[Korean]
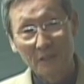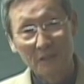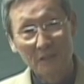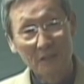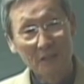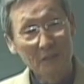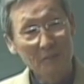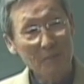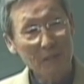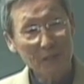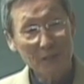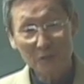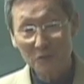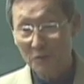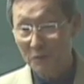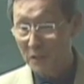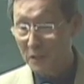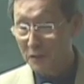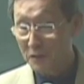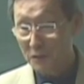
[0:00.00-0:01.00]
얼마나
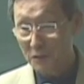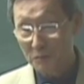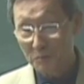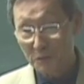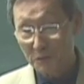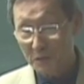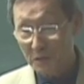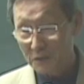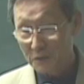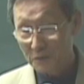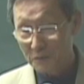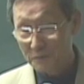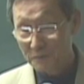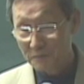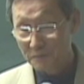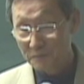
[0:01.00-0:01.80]
좋아했는지 몰라요.